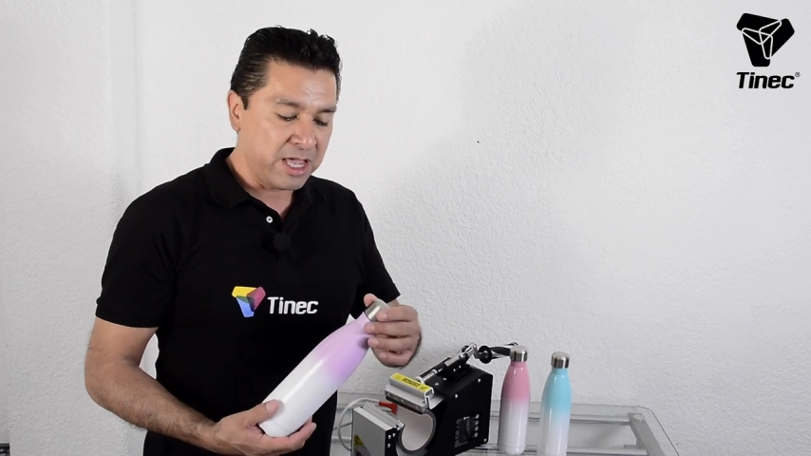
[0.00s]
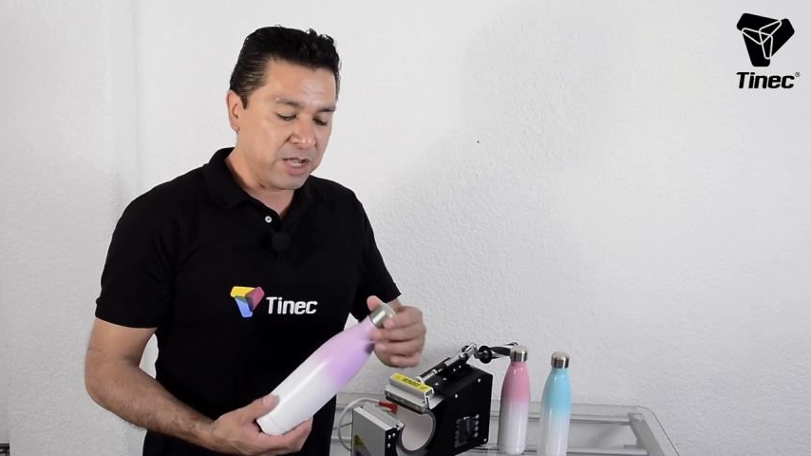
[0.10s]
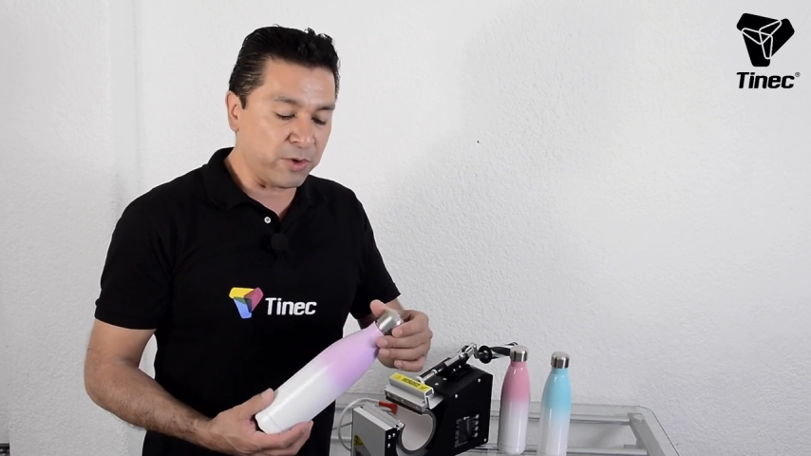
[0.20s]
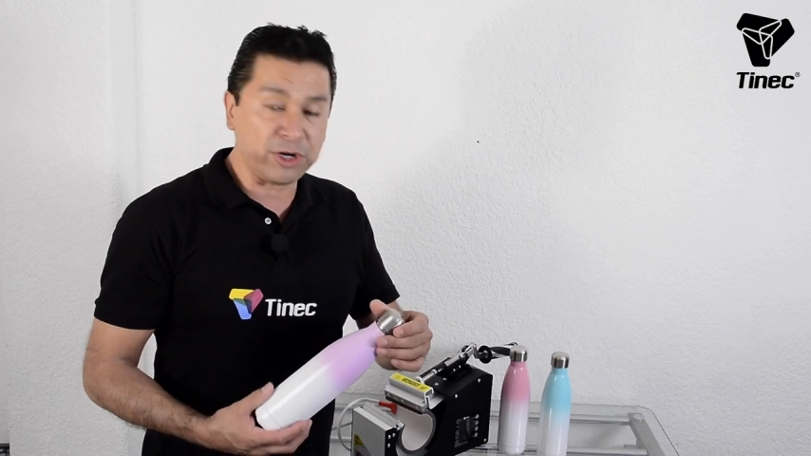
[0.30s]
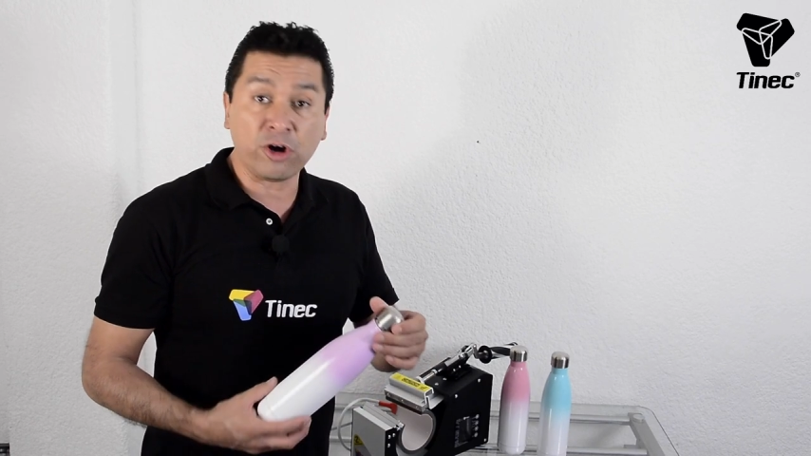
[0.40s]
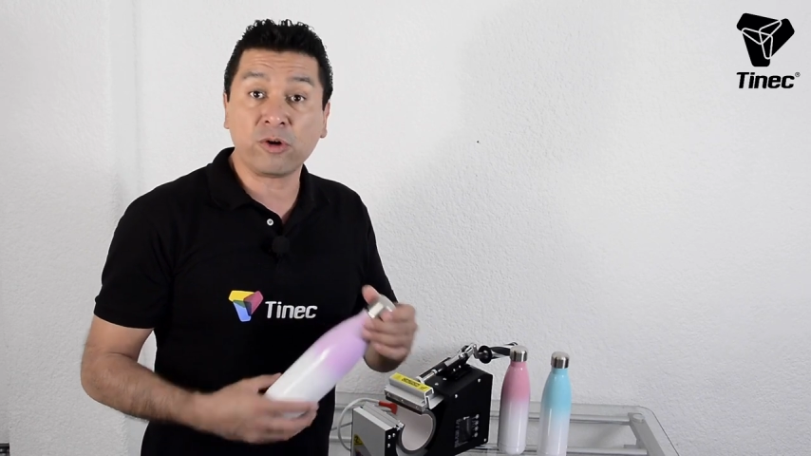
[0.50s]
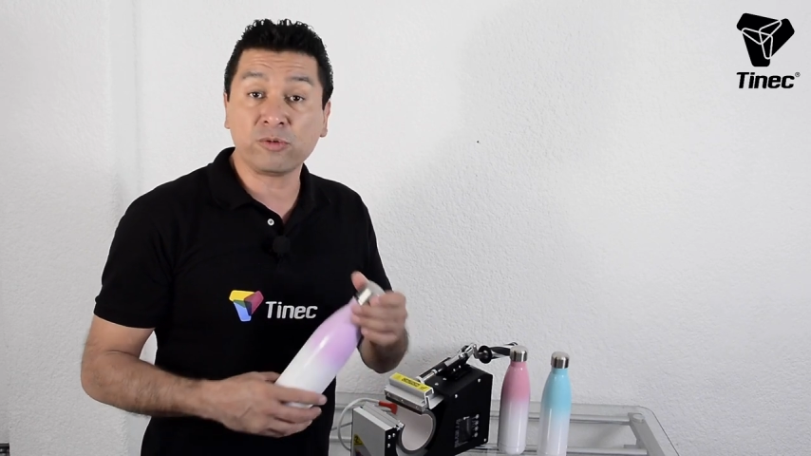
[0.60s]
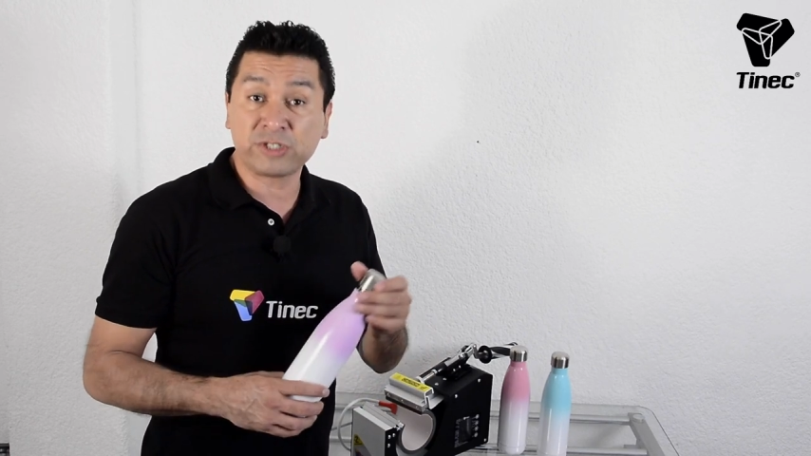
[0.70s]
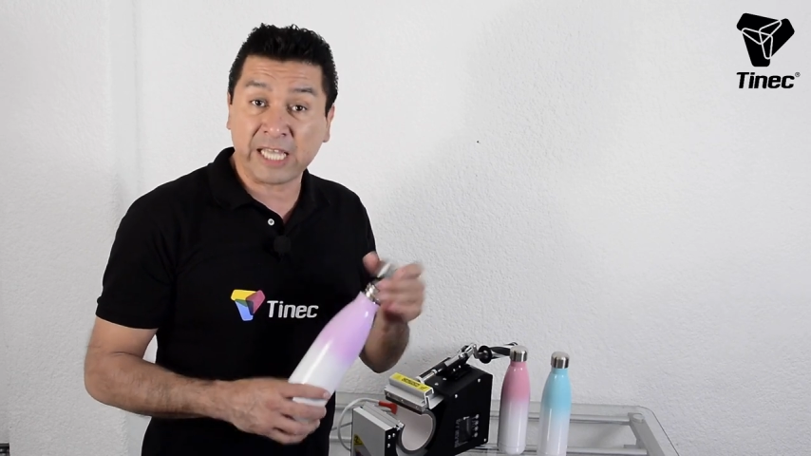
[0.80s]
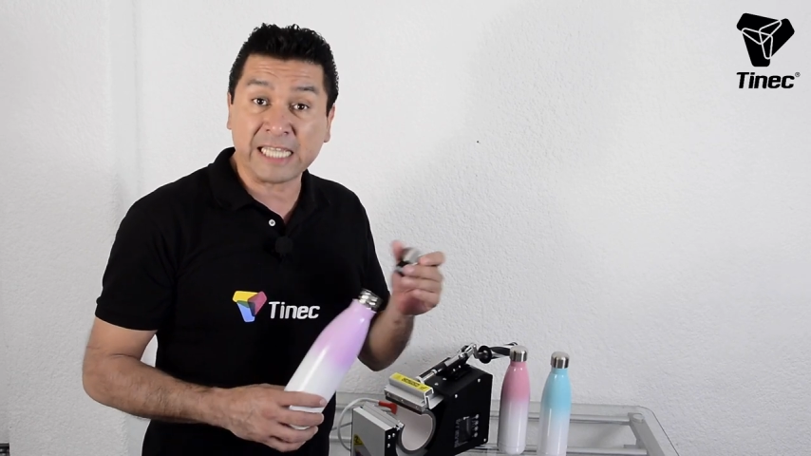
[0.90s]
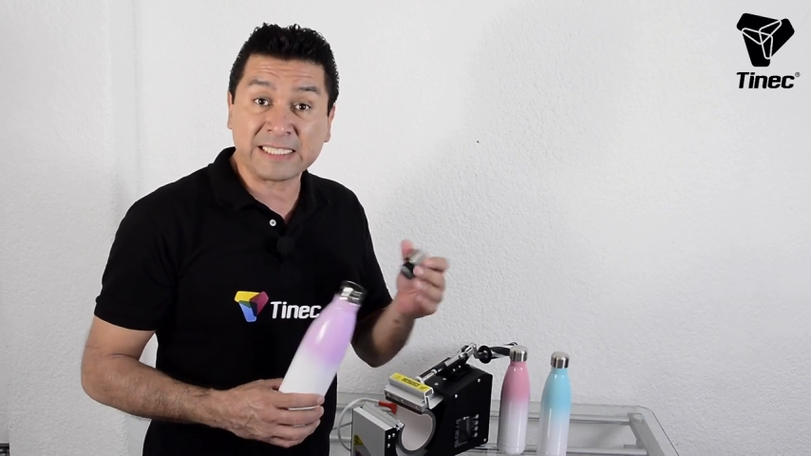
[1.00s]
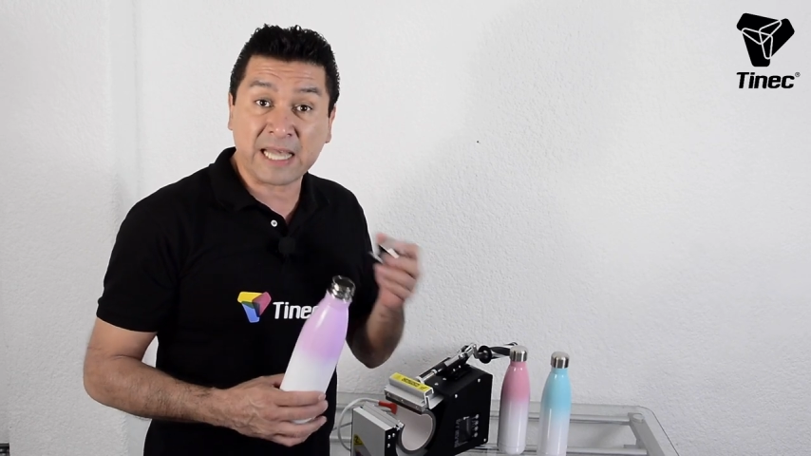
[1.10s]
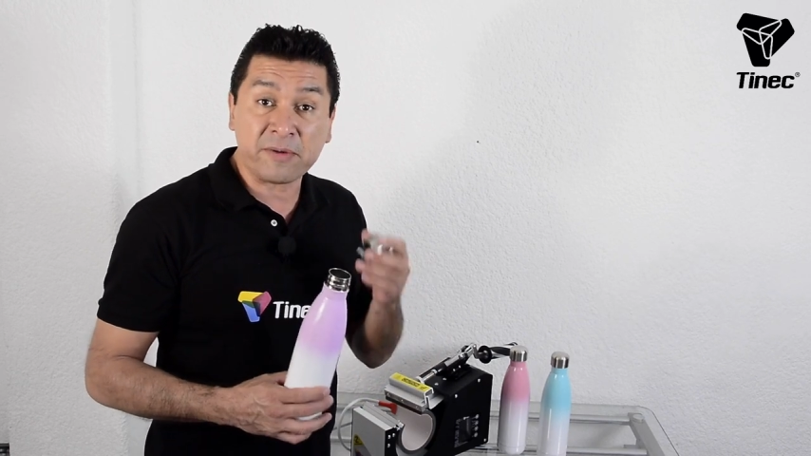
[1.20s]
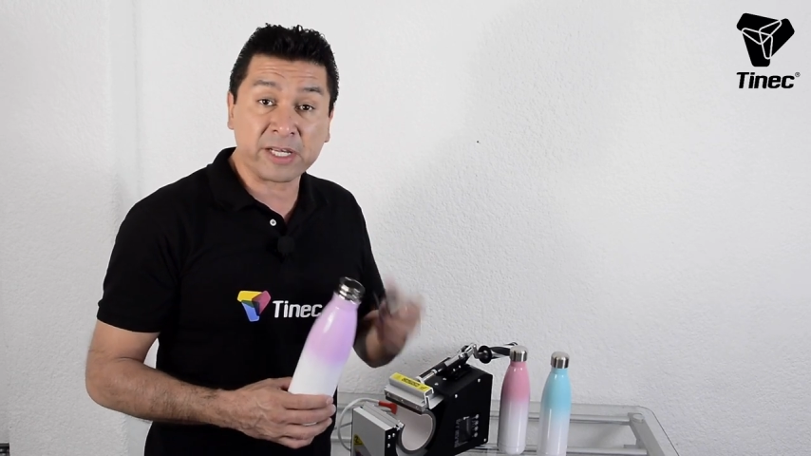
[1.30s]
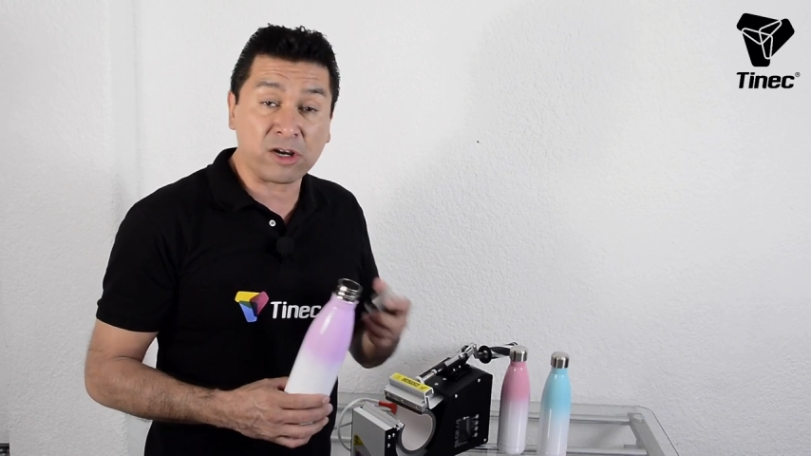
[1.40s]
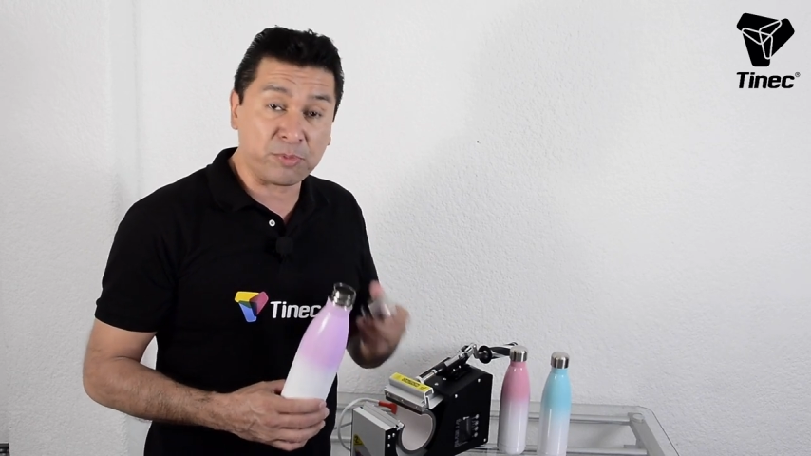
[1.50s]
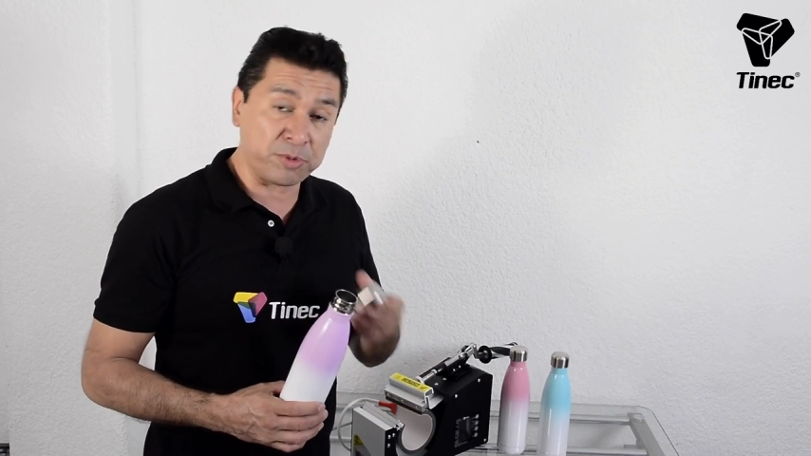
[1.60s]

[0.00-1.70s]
Y bueno, ustedes saben que lo